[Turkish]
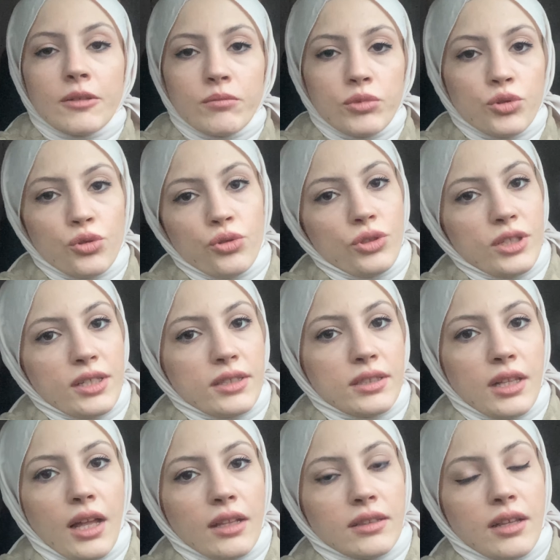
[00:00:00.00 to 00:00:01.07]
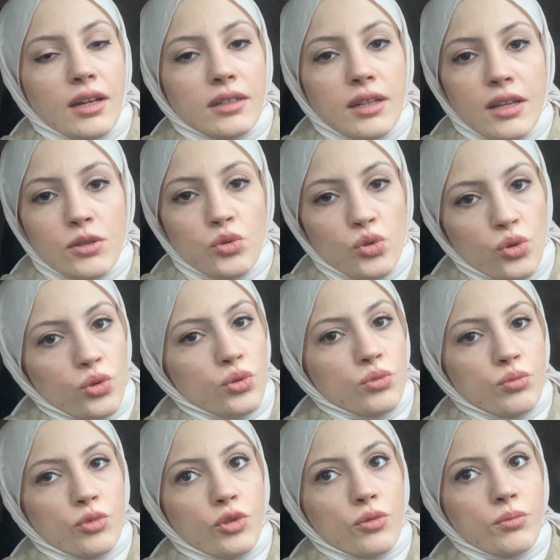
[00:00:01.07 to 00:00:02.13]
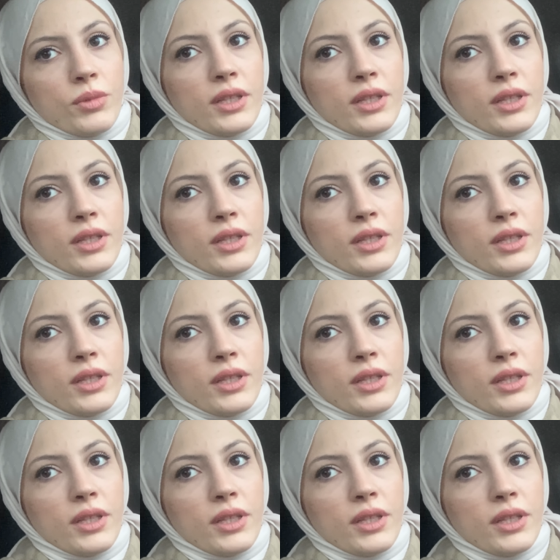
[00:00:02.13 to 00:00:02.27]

bütün yazılanlardan sorumluyum.